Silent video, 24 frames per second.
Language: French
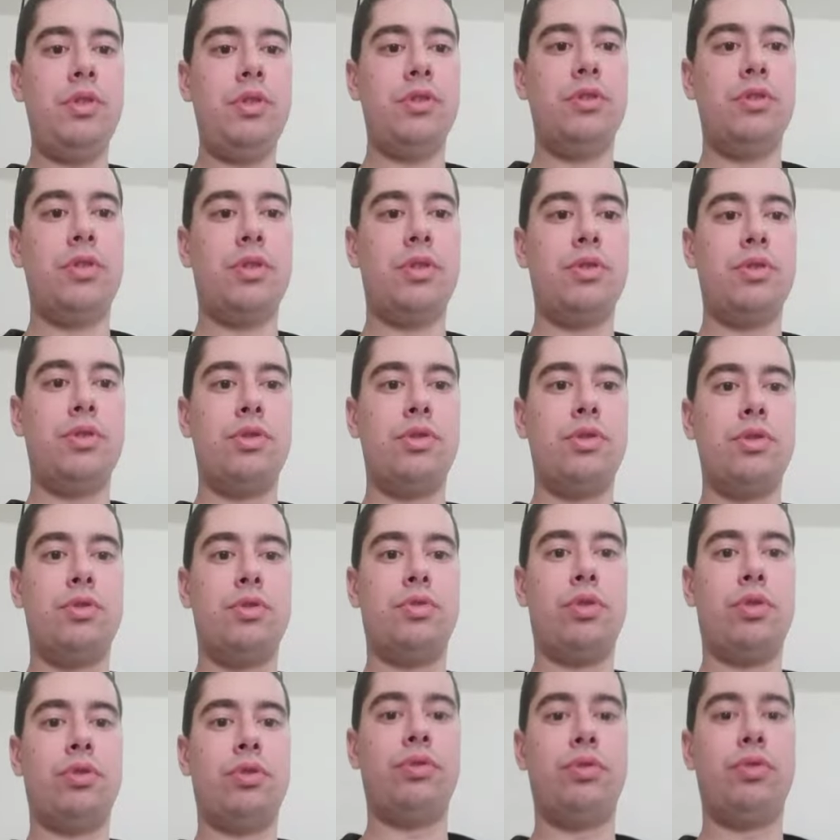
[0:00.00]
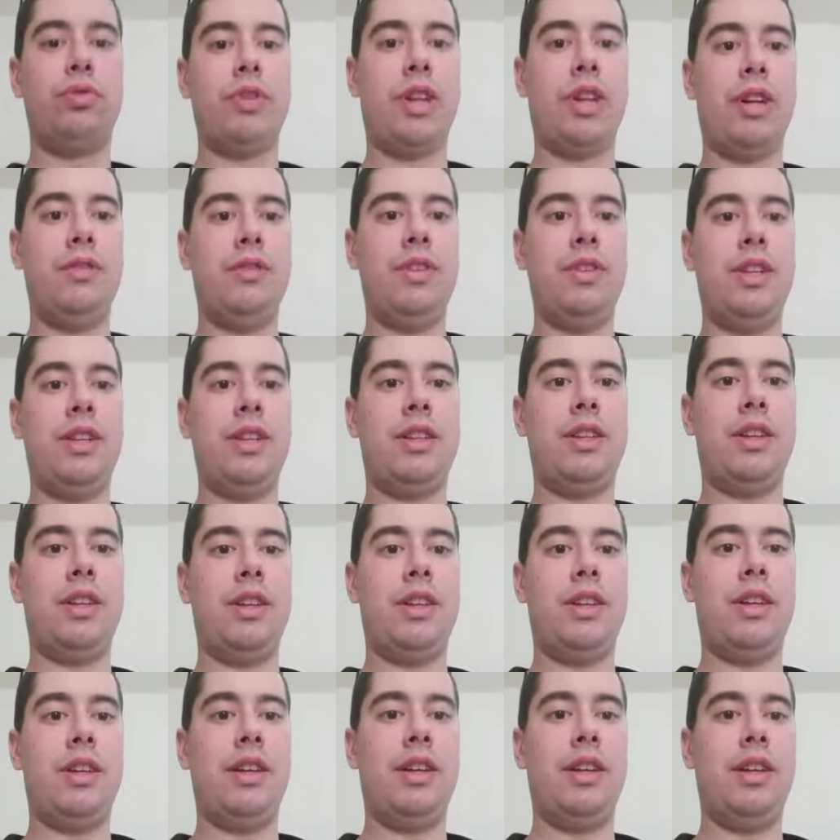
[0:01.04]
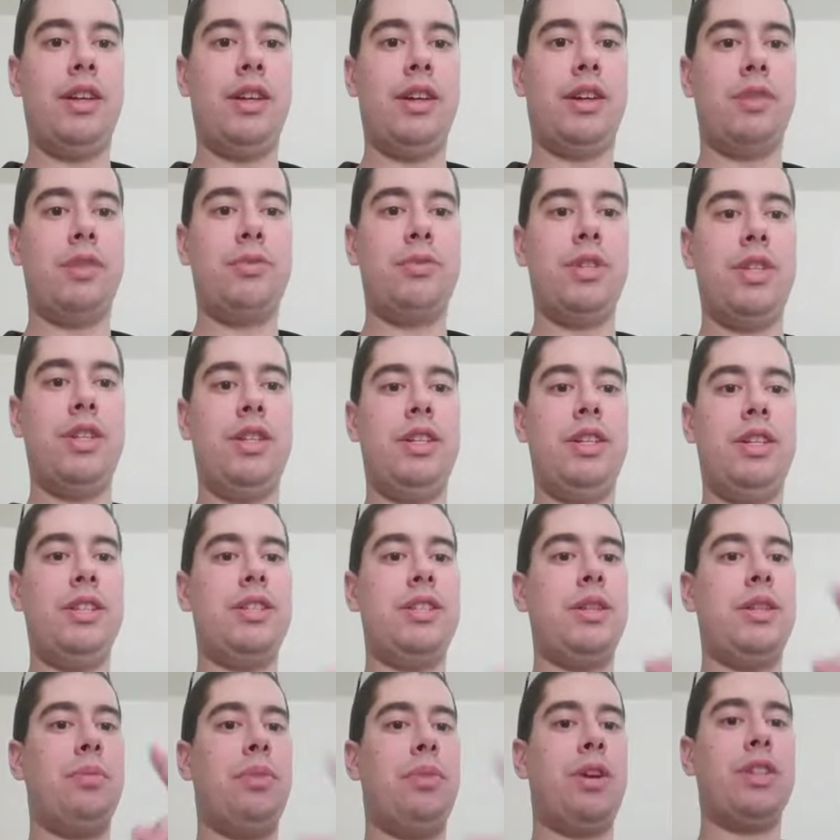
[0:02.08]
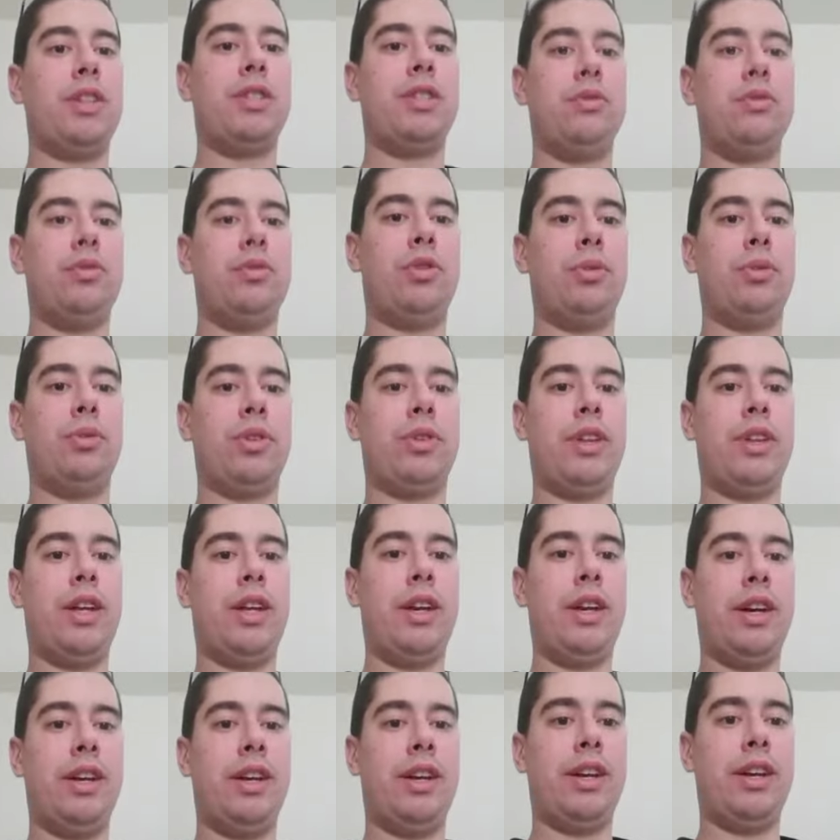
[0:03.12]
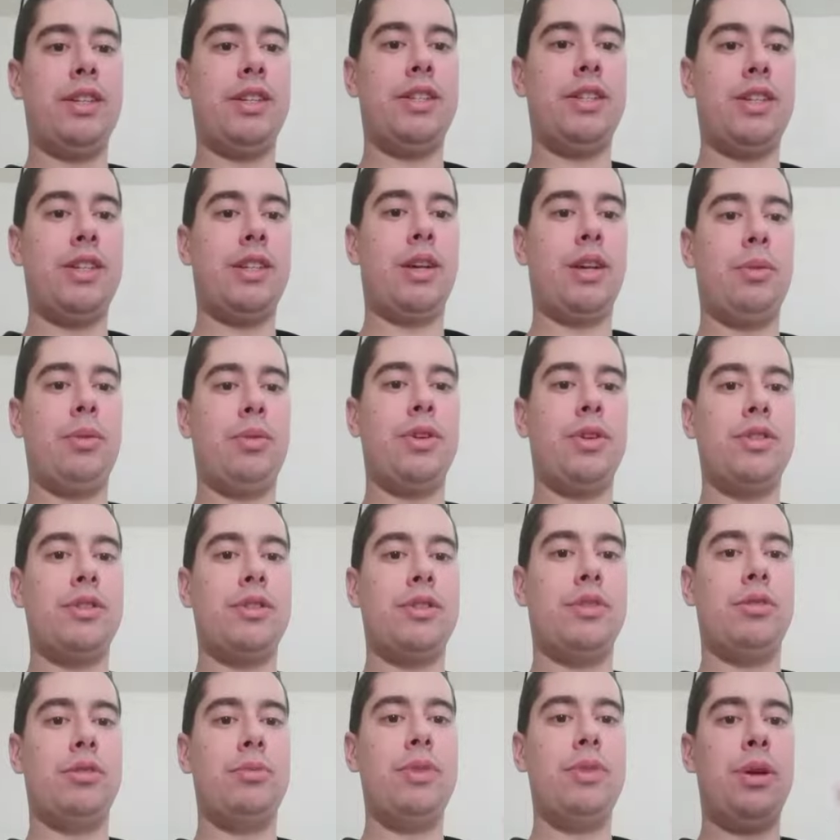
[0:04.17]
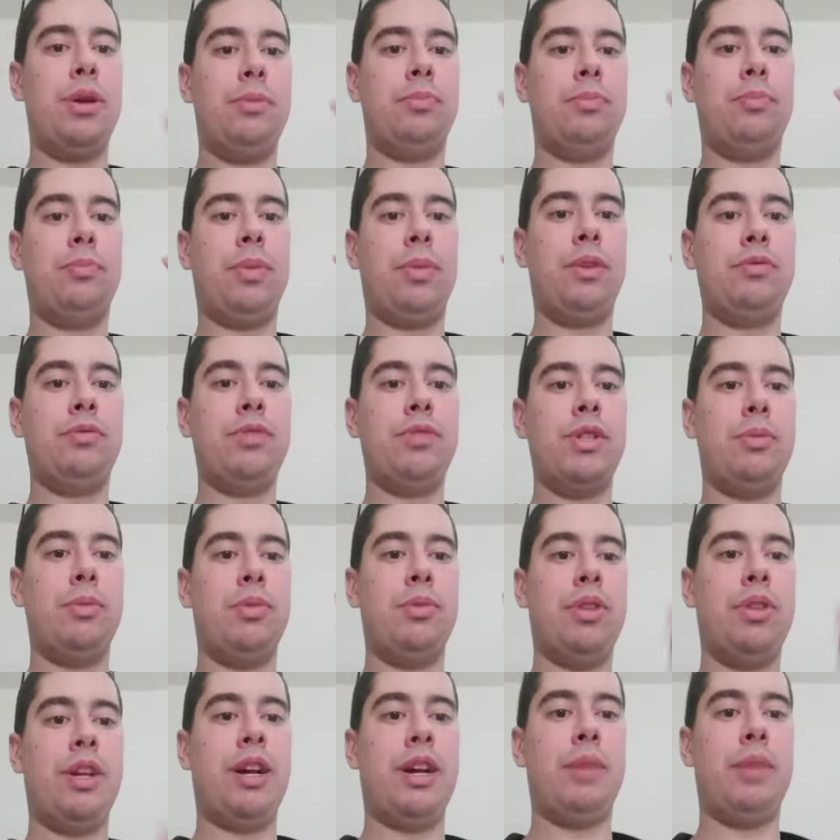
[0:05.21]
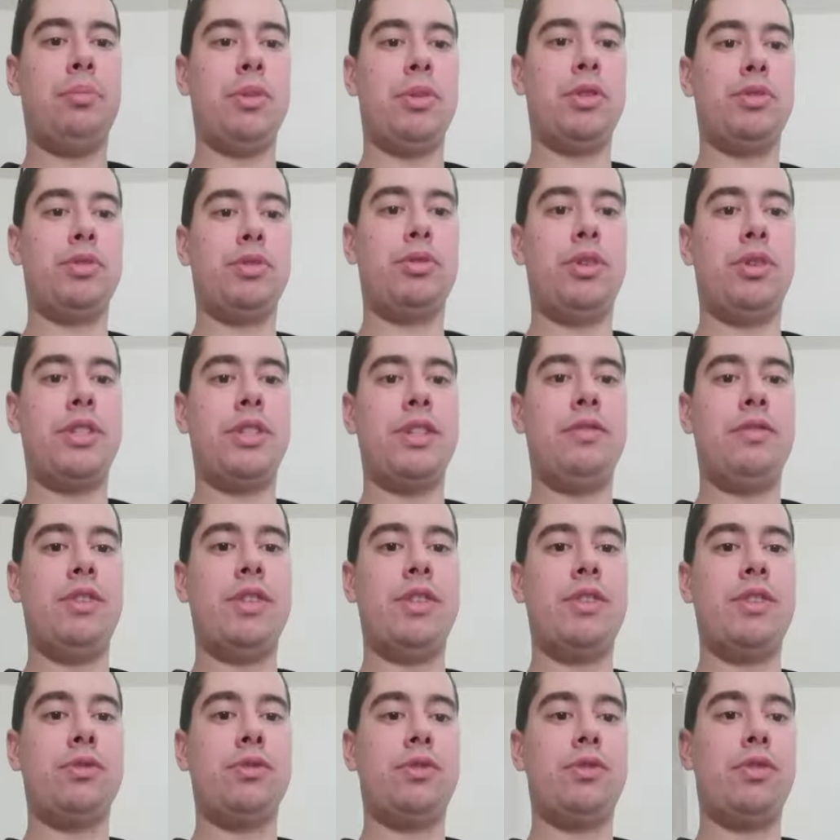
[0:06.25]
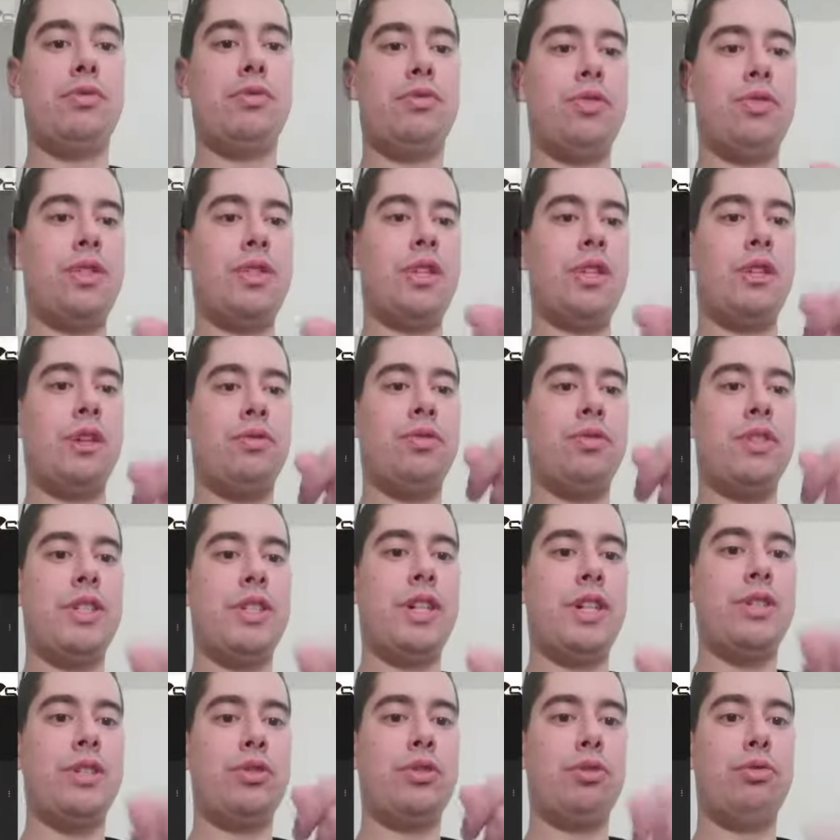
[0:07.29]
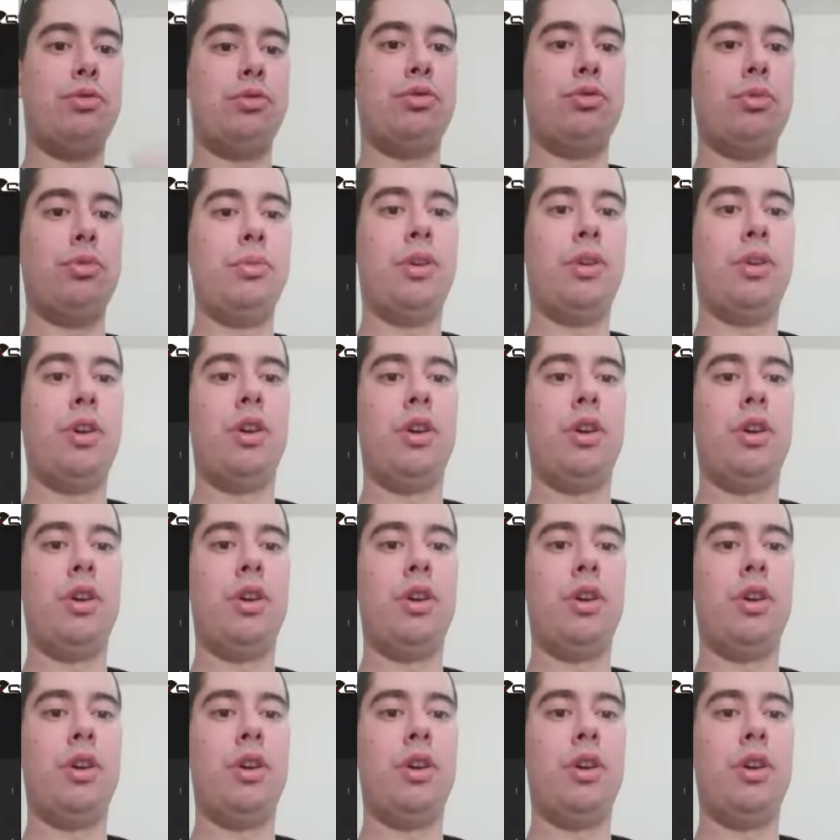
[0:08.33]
Sur ce, je vous retrouve très vite. Et comme j'ai dit, n'hésitez pas à lâcher vos commentaires et à rester très présent. N'oubliez pas de vous abonner à la page OSDC, on s'en fout de ça, officielle sur YouTube.